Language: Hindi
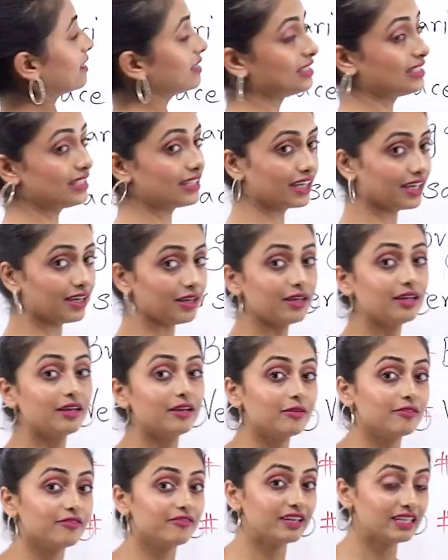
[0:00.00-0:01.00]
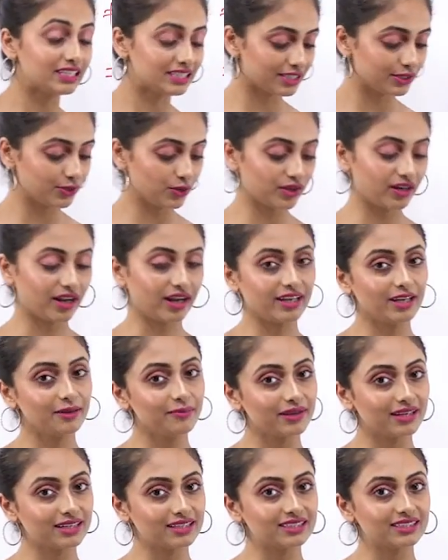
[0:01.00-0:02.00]
ठीक है फिर से दोहराइए
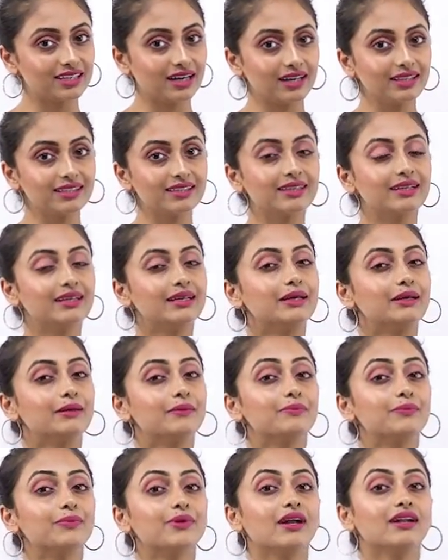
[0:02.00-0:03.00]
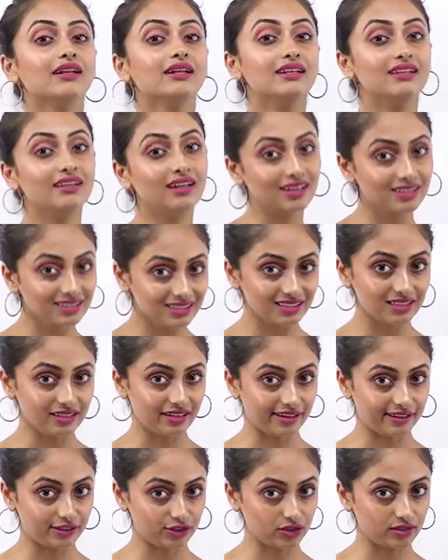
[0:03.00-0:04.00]
मेरे साथ
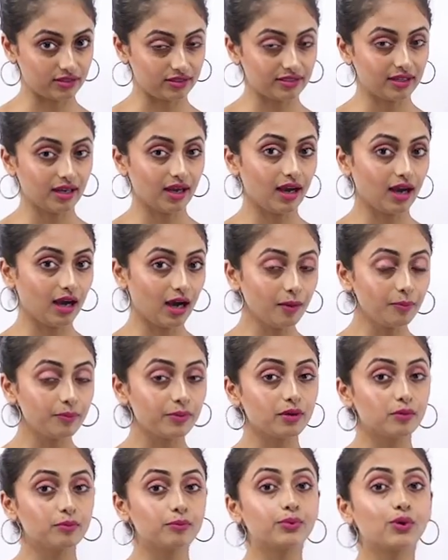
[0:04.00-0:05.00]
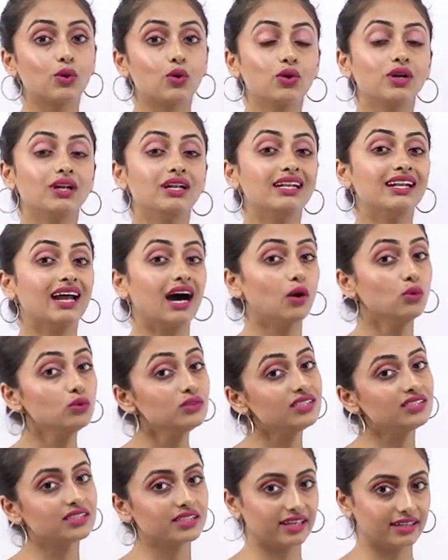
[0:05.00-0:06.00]
प्रोनाउंसिएशन आप
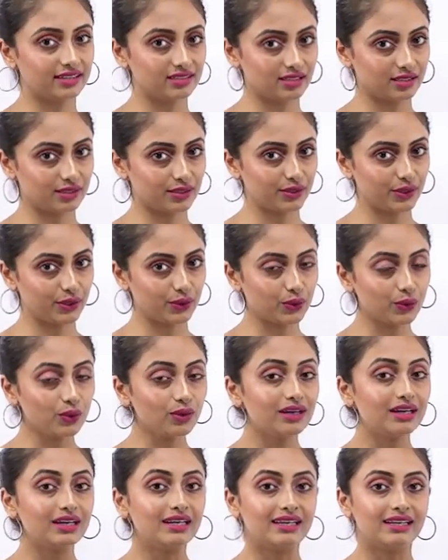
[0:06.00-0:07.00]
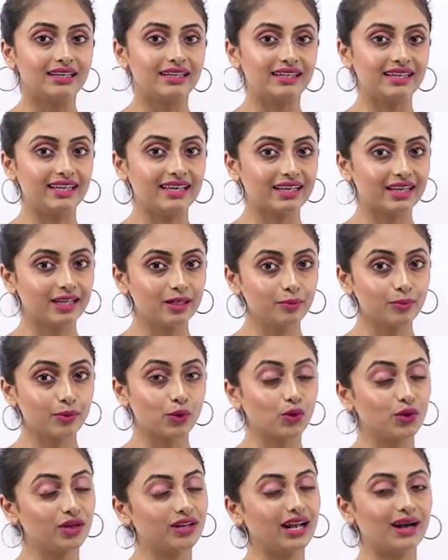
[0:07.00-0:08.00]
प्रोनाउंस कह सकते हो लेकिन
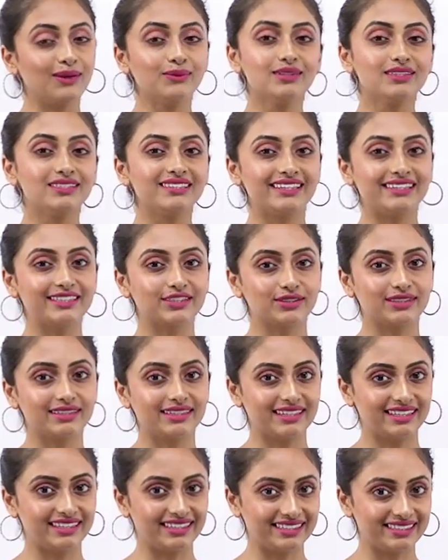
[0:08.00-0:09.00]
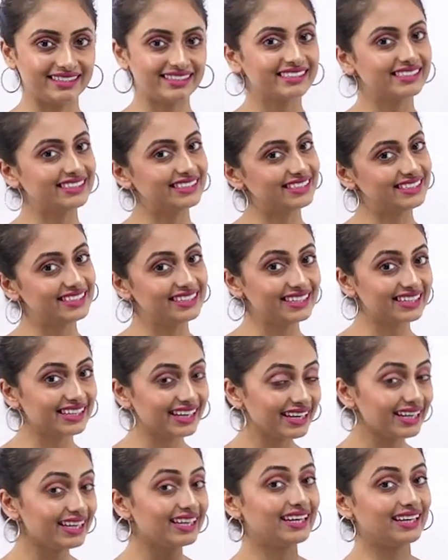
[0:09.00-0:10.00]
प्रोनाउंसिएशन नहीं ठीक
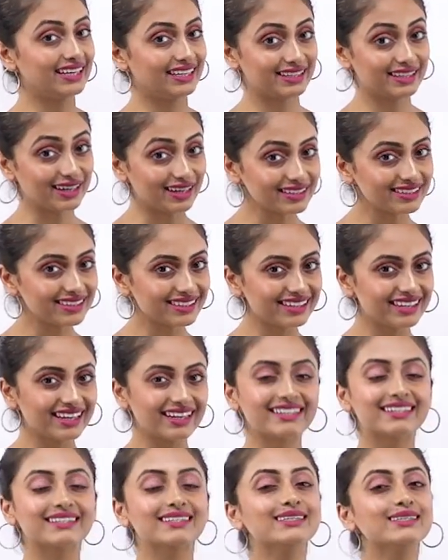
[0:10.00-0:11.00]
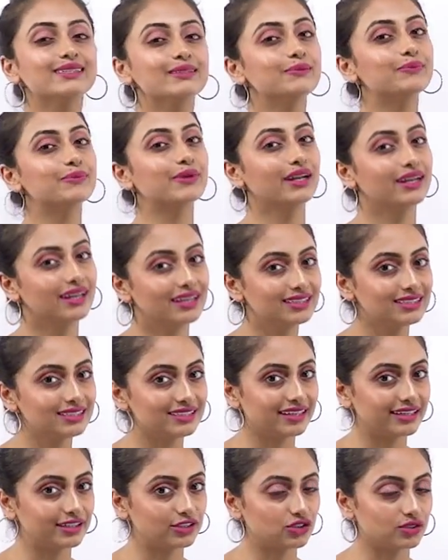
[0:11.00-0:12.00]
है याद रखिए इट इज़
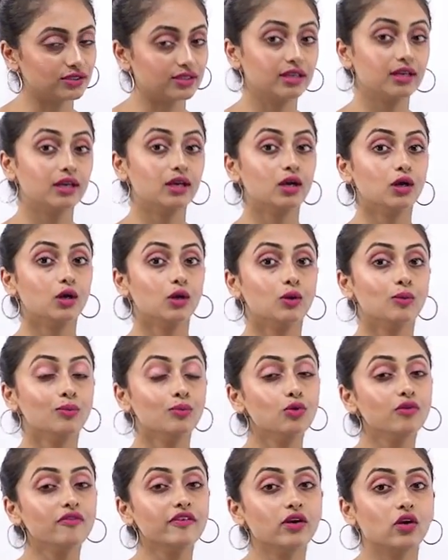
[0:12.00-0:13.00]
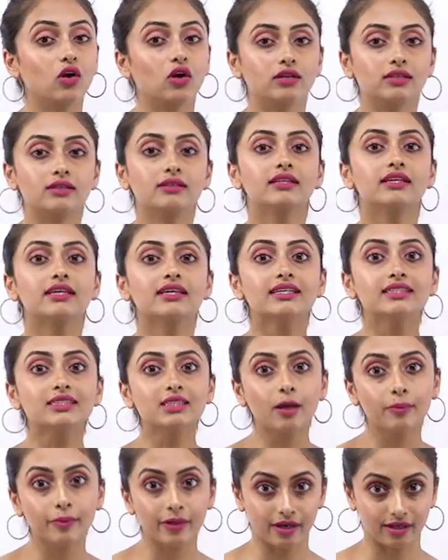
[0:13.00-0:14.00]
प्रोनाउंसिएशन मूविंग ऑन
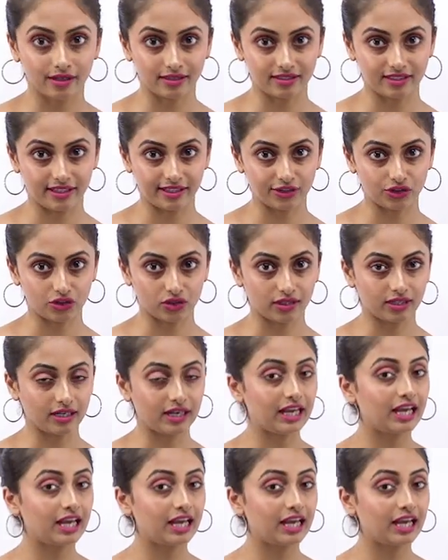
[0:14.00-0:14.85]
किसका प्रोनाउंसिएशन